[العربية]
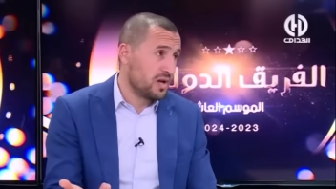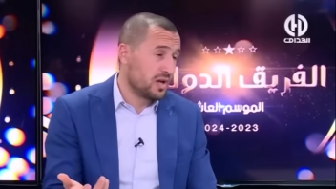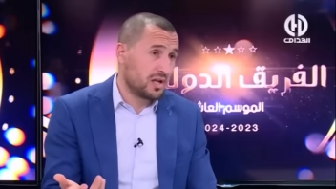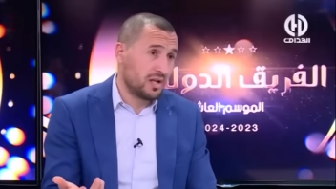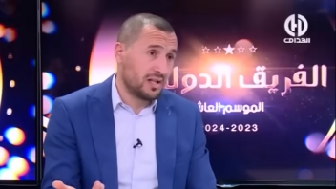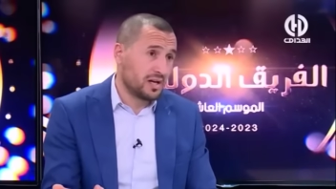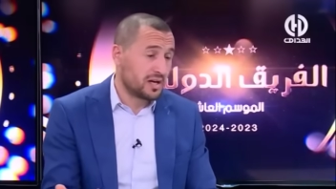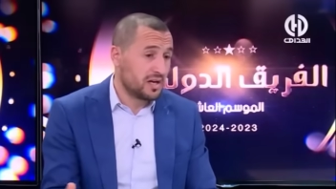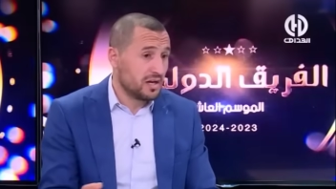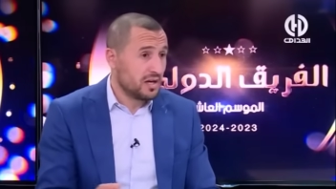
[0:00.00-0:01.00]
اكيد
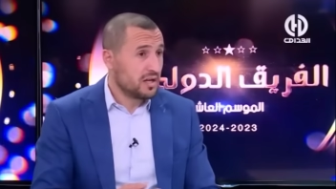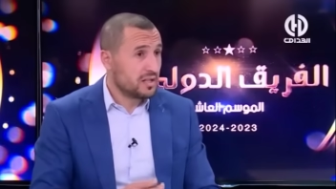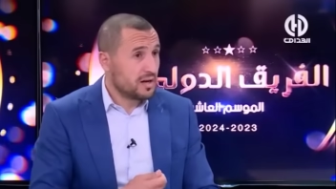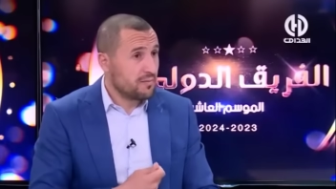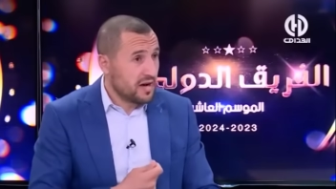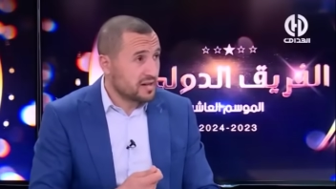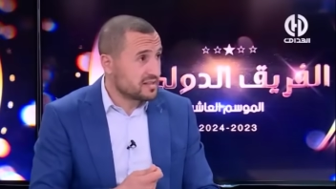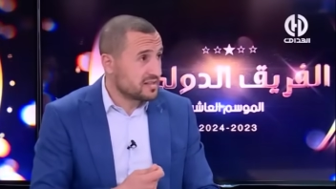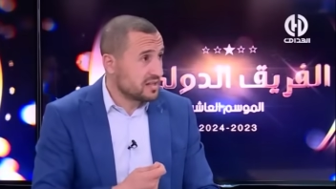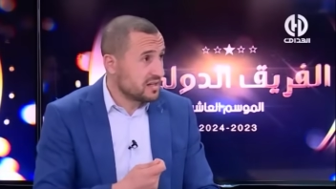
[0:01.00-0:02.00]
اكيد حتى
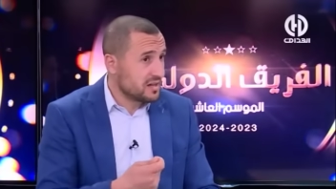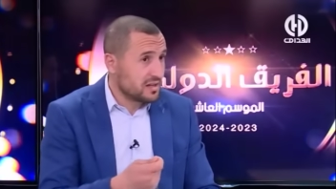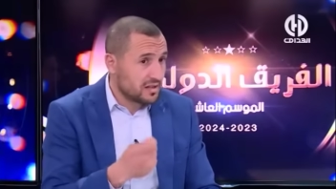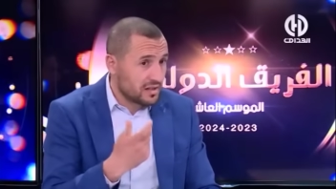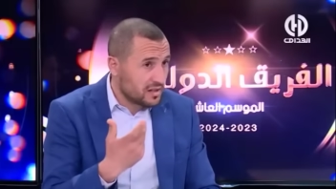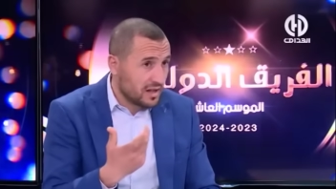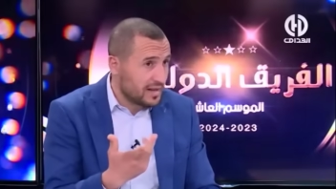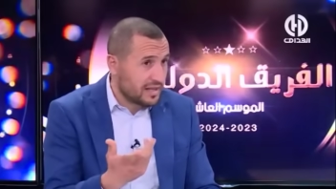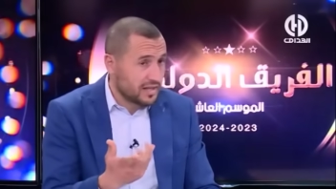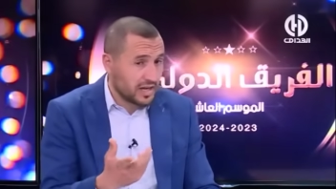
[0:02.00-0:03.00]
محرز آه،
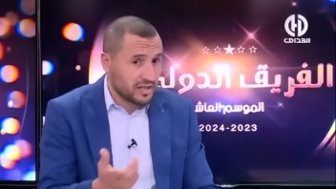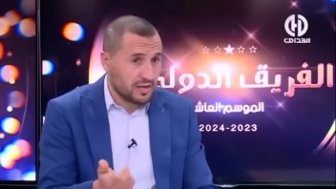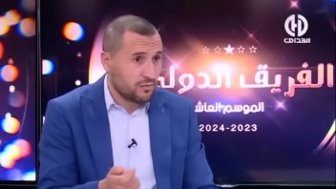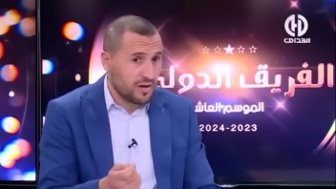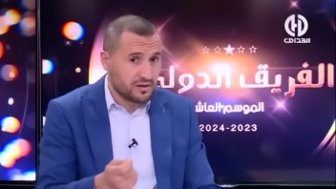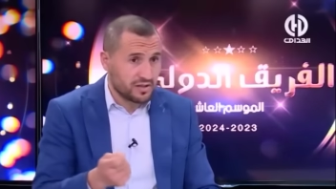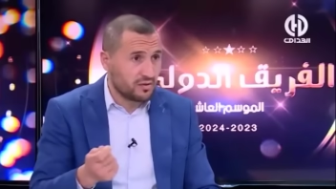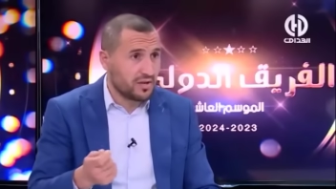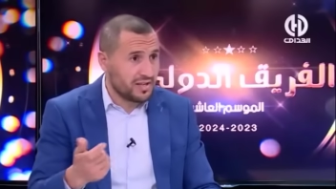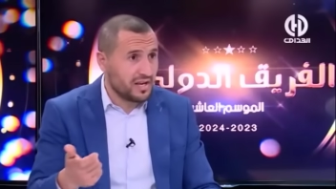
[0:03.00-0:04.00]
هل تعتقد أنه محرز
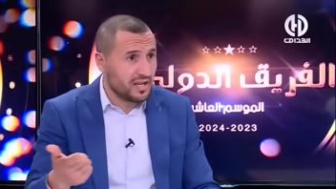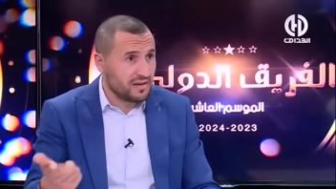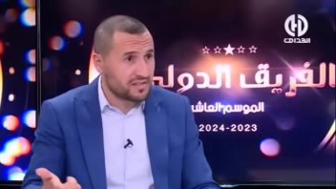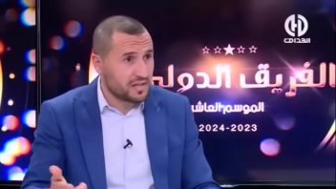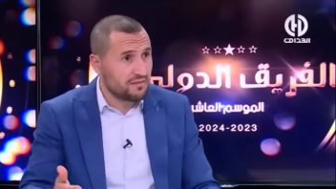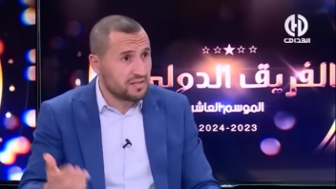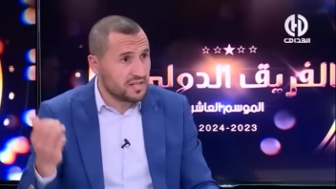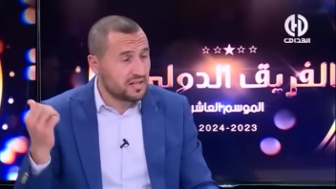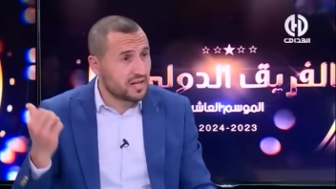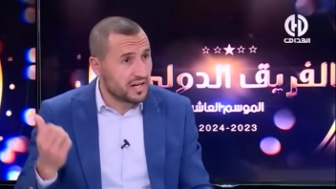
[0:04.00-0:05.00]
لديه نفس التحفيز
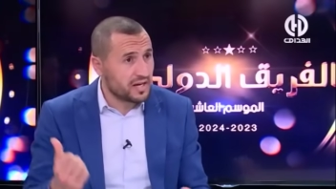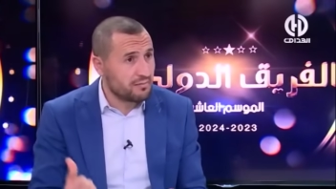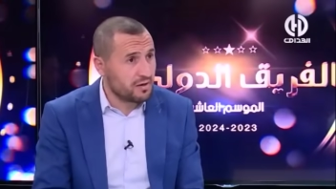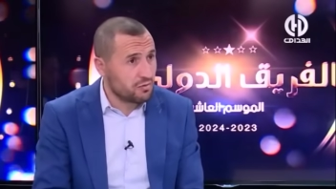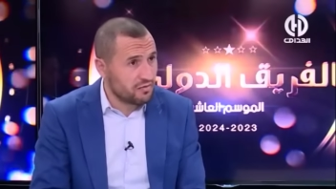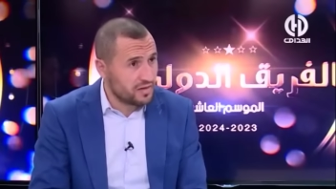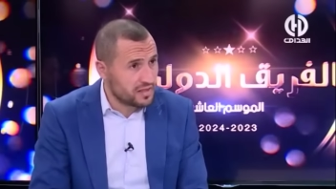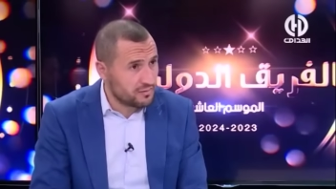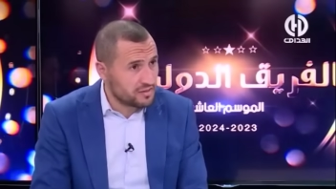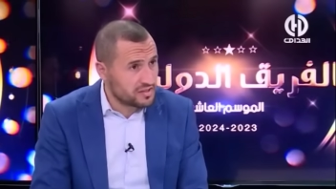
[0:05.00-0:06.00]
الذي كان يملكه في
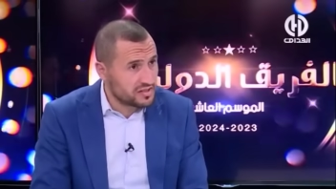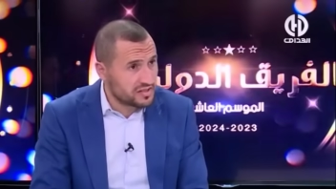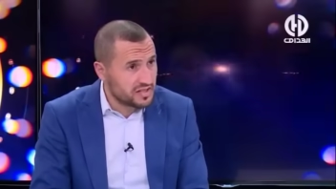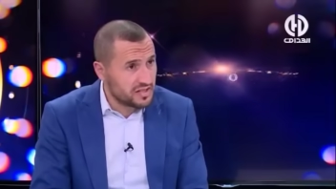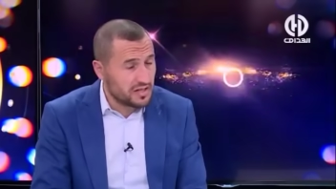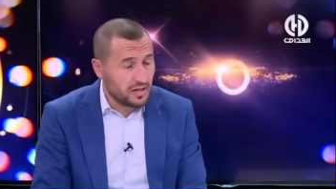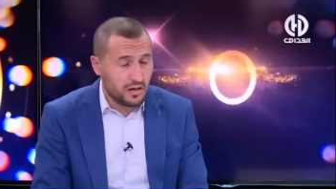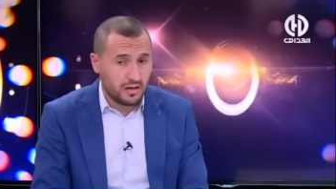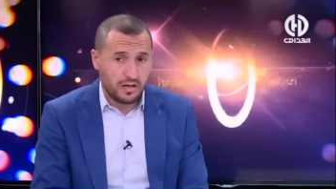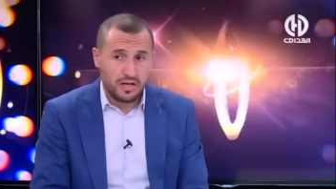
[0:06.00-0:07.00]
نادي مانشستر سيتي
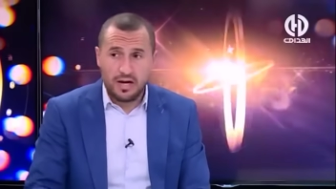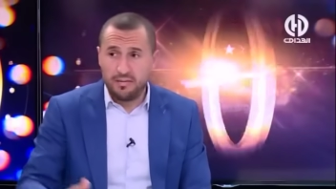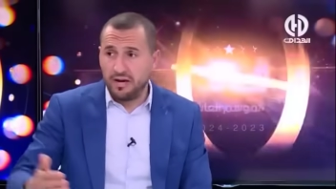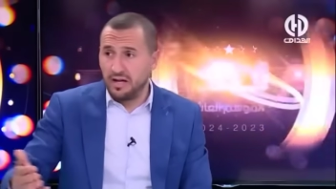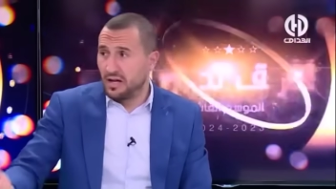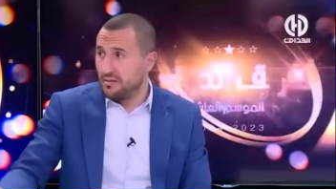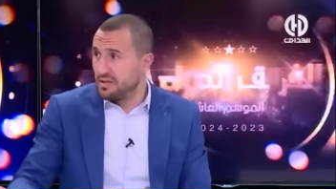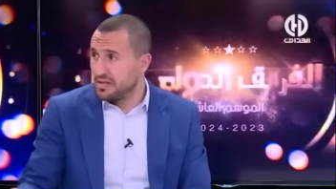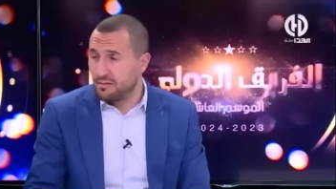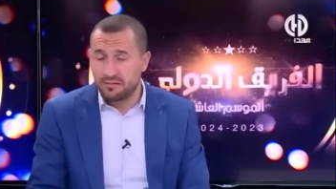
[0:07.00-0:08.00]
يلعب على
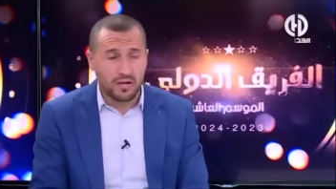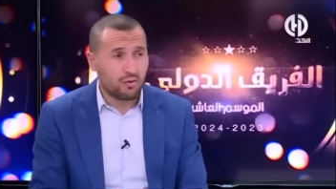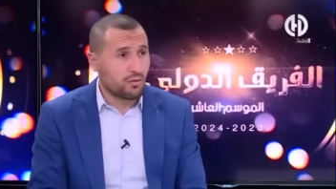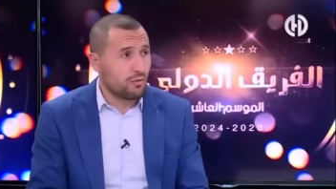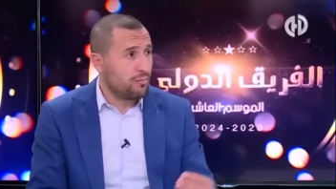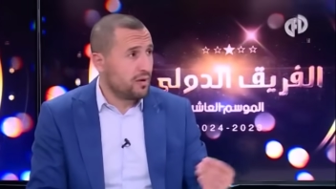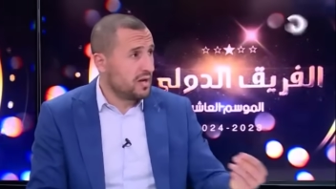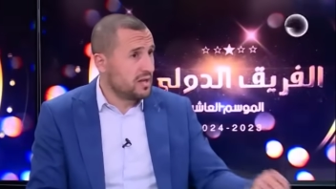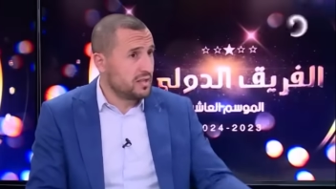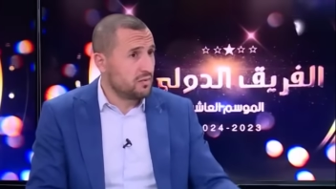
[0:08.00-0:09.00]
رابطة أبطال أوروبا على